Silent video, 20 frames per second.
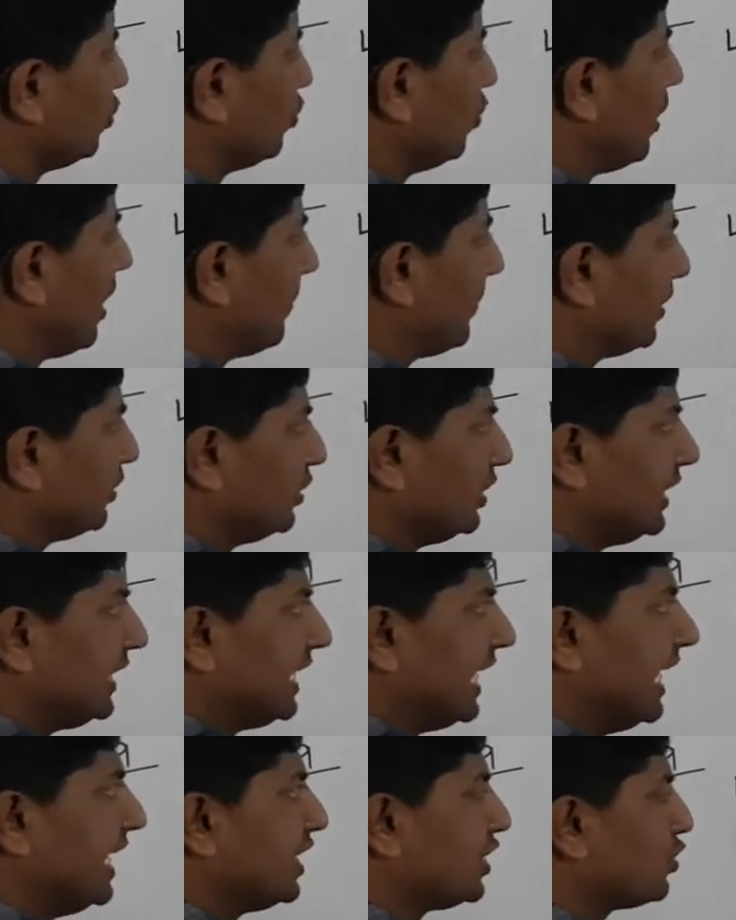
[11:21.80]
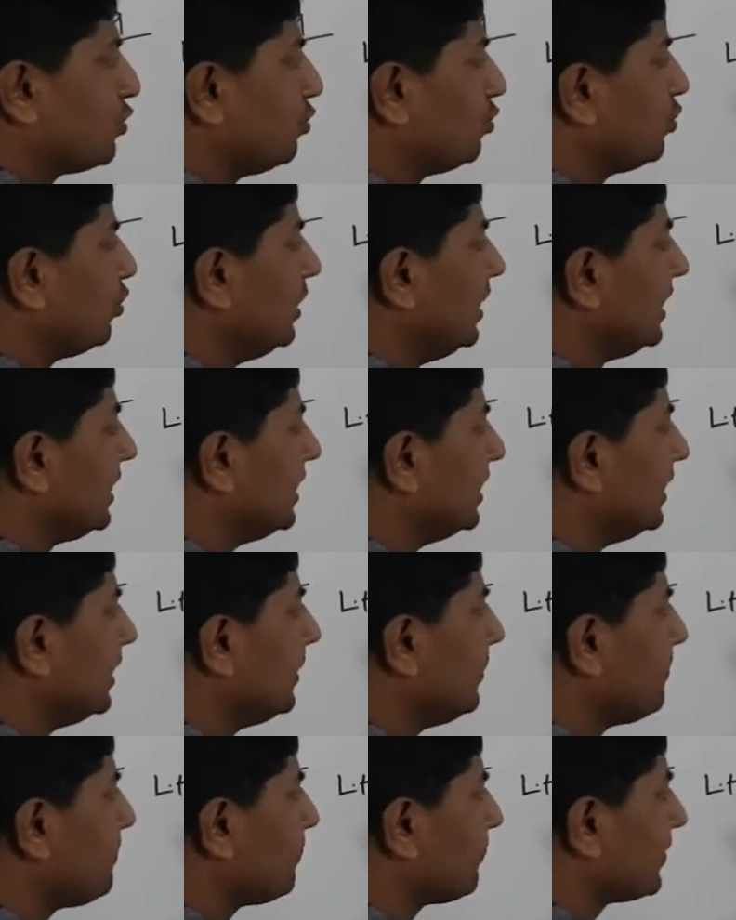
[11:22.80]
তো আমরা যদি টেনের সূত্র লিখি
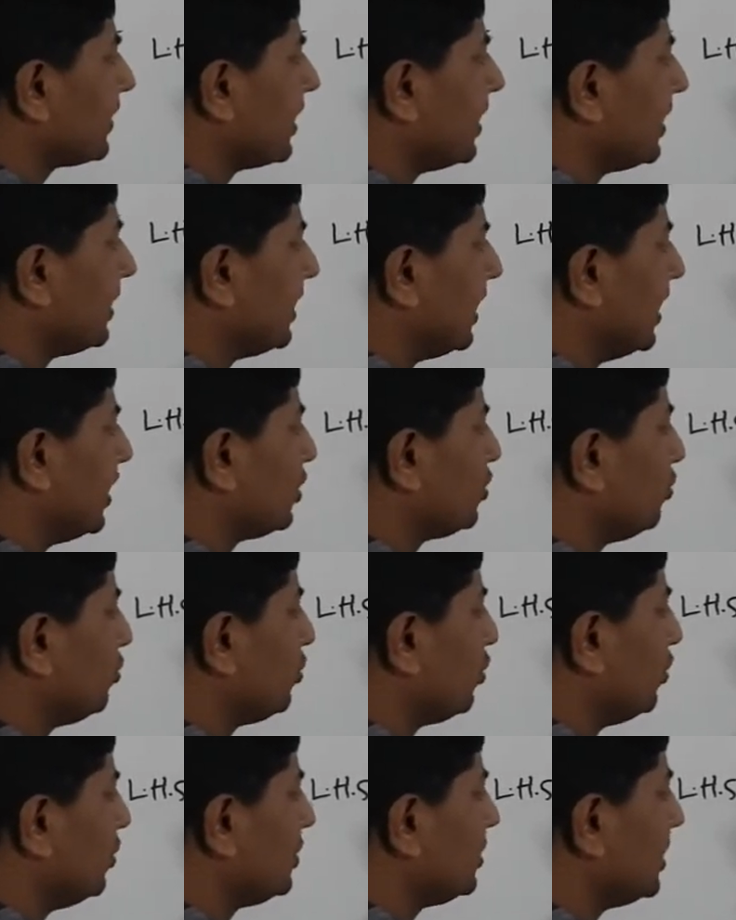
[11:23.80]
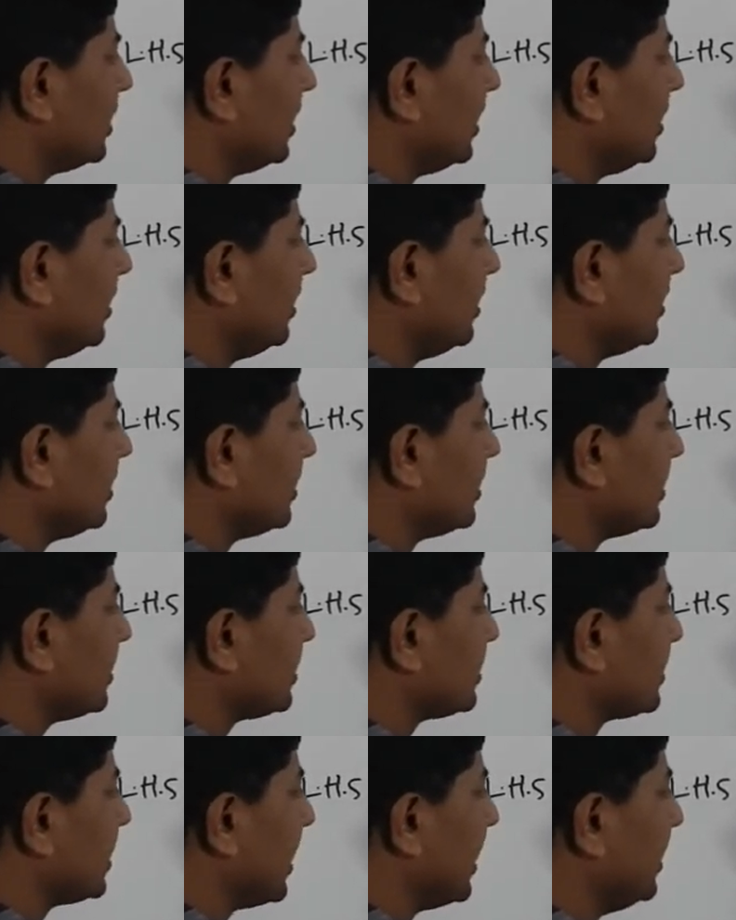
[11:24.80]
টেনের সূত্র হচ্ছে
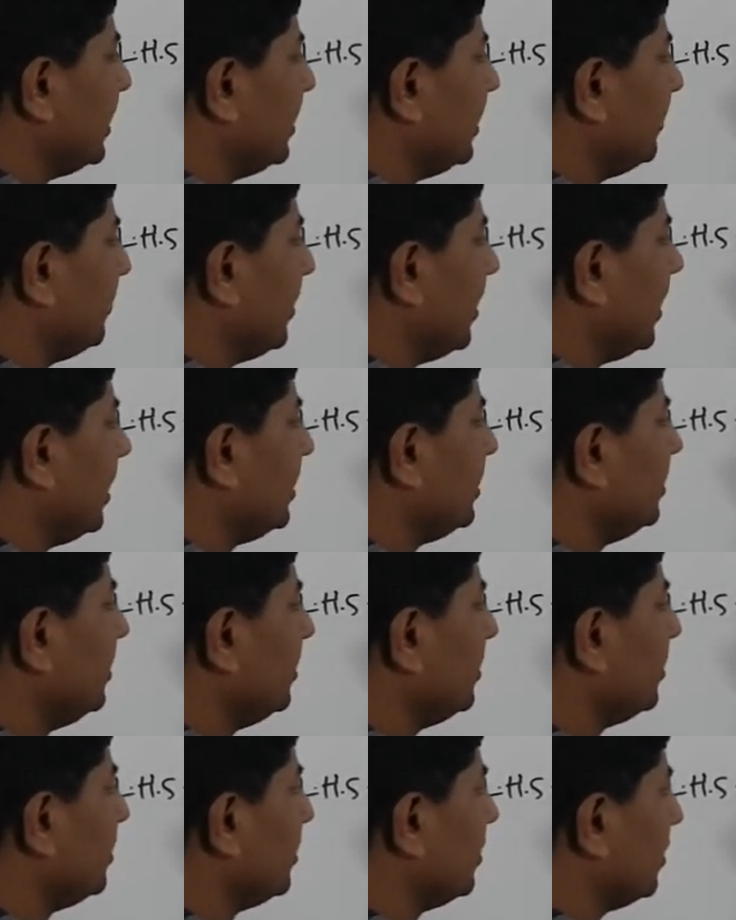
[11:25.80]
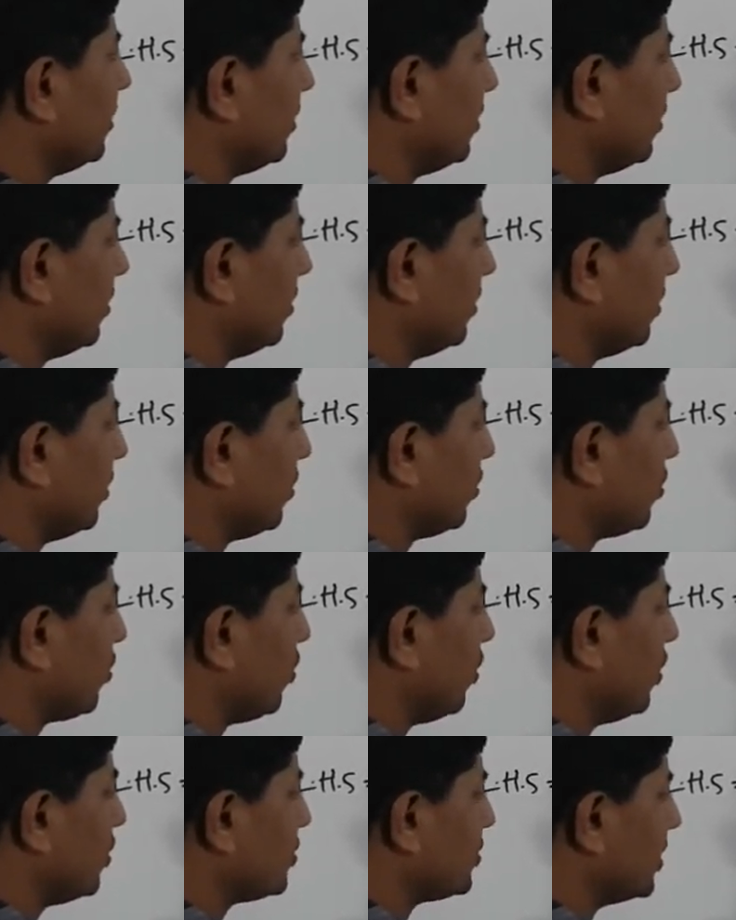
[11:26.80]
সাইন এ বাই
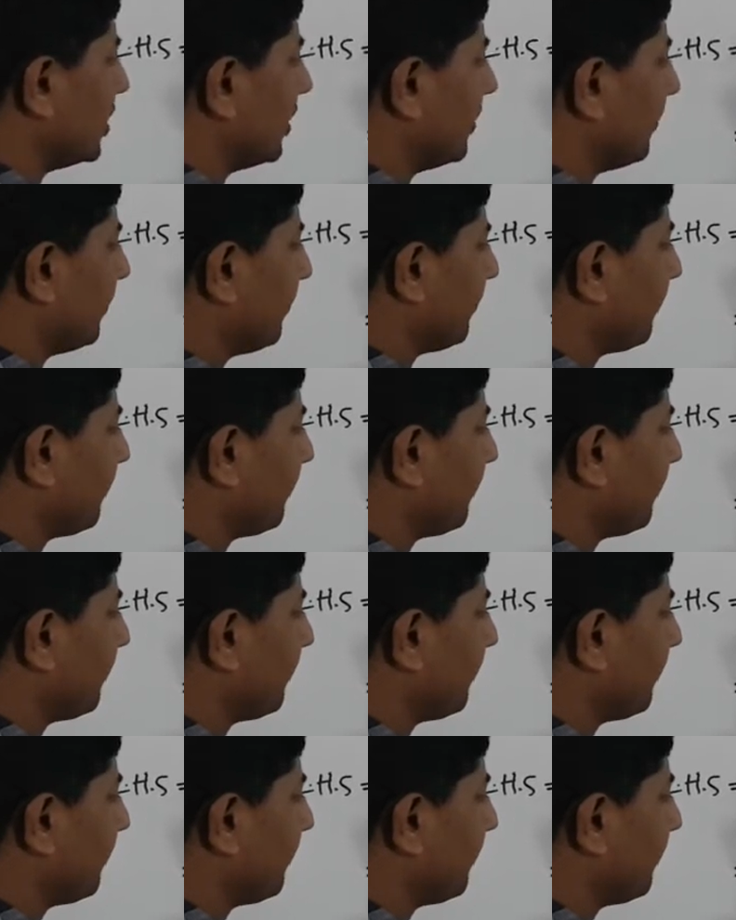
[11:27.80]
কস এ